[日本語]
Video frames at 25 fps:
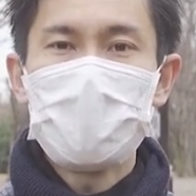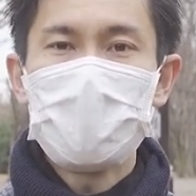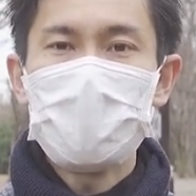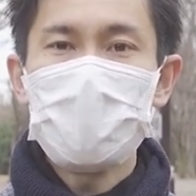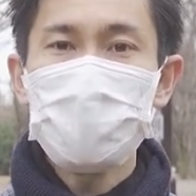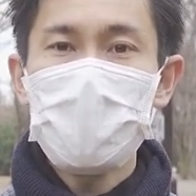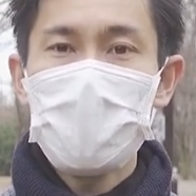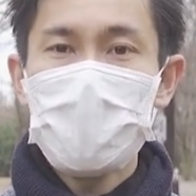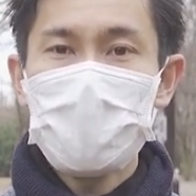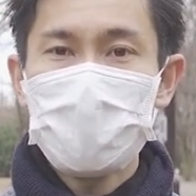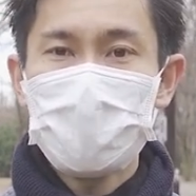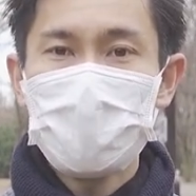
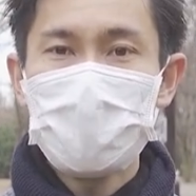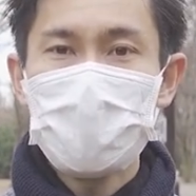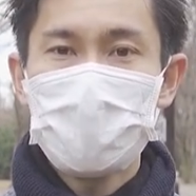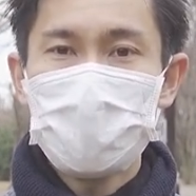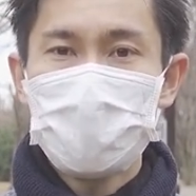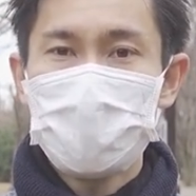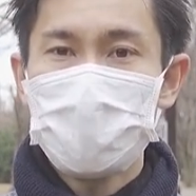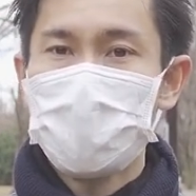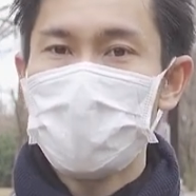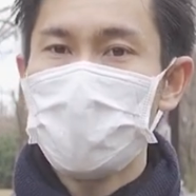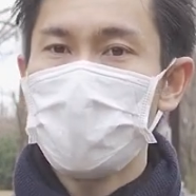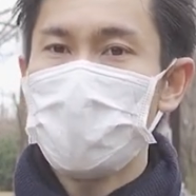今すで
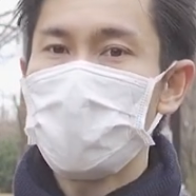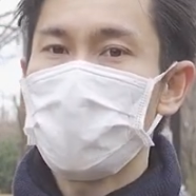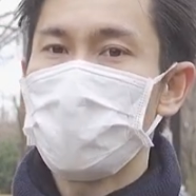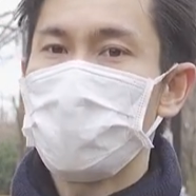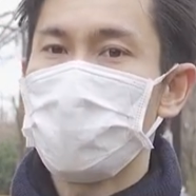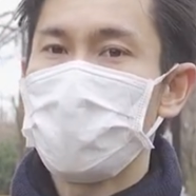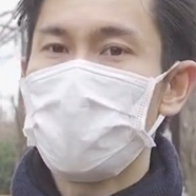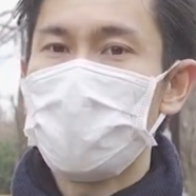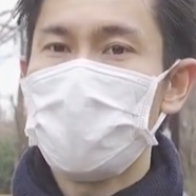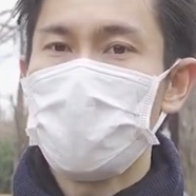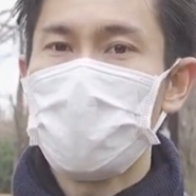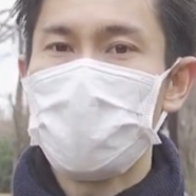に使ってい
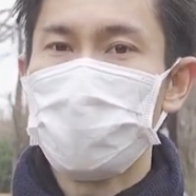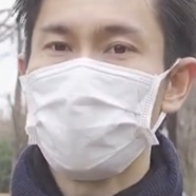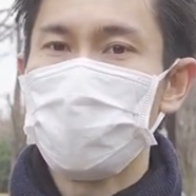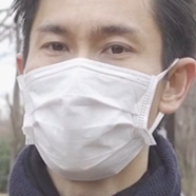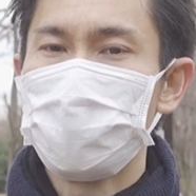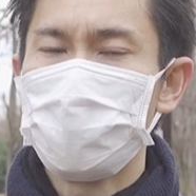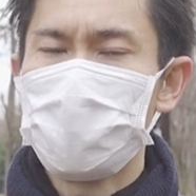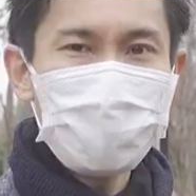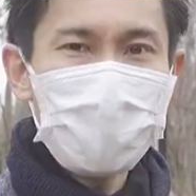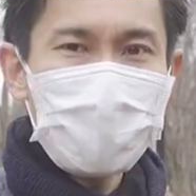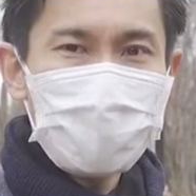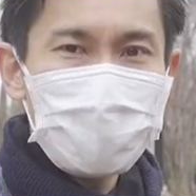るんですけど
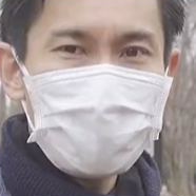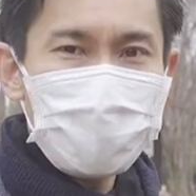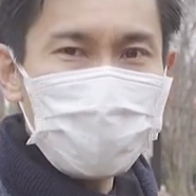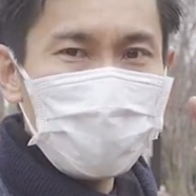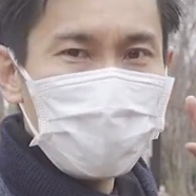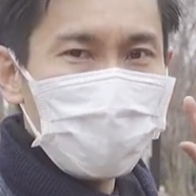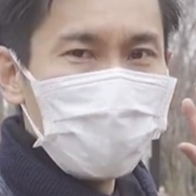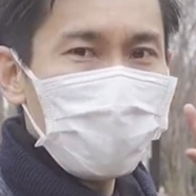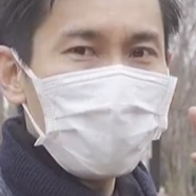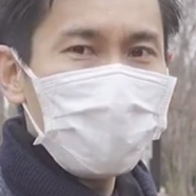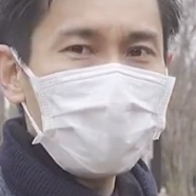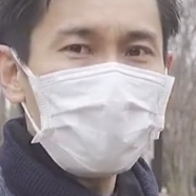も、ちょっ
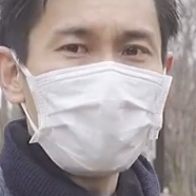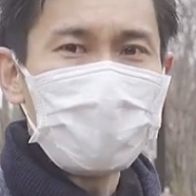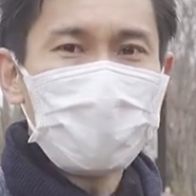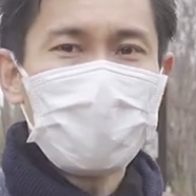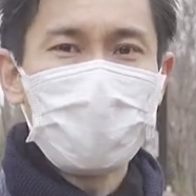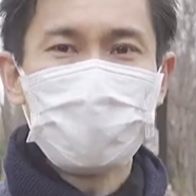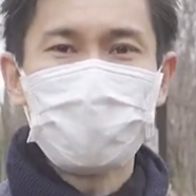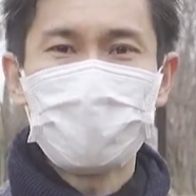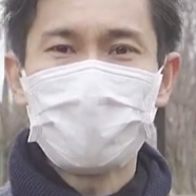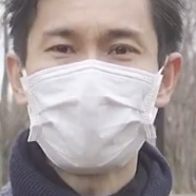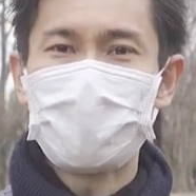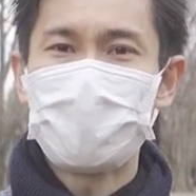とボケてる
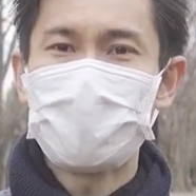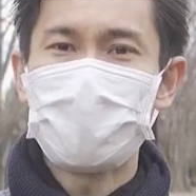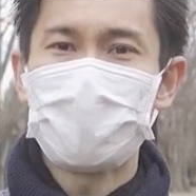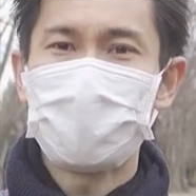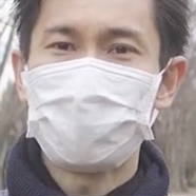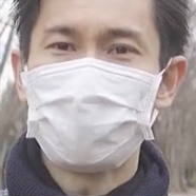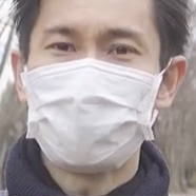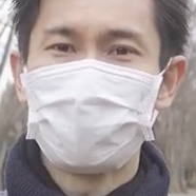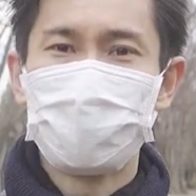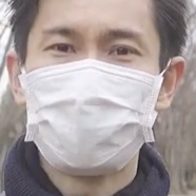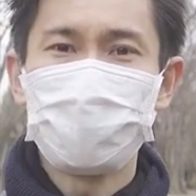かもしれないけど